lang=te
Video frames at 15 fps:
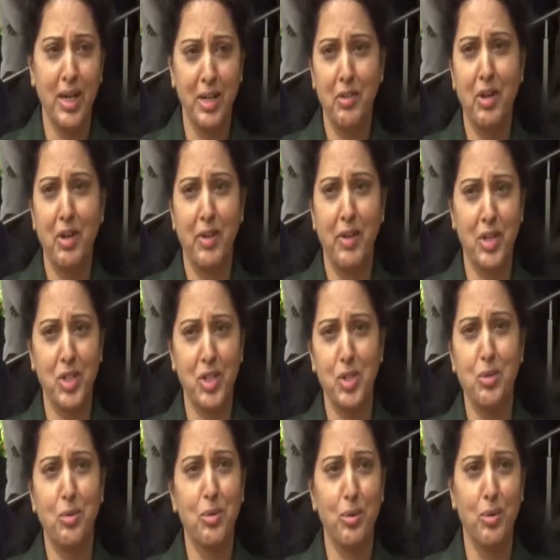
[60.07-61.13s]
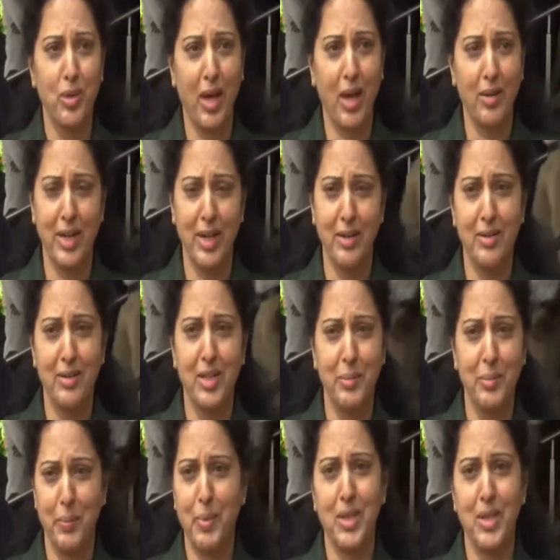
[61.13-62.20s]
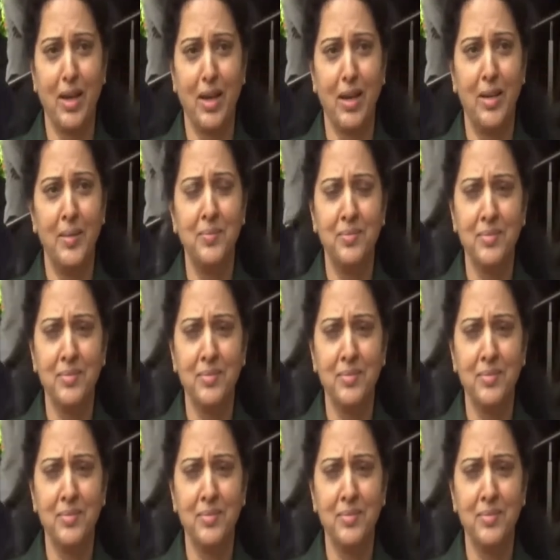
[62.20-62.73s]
ఇలా ఈటీవీలో e వర్క్ చేసుకుంటూ ఉన్నాను ఇప్పుడు దాకా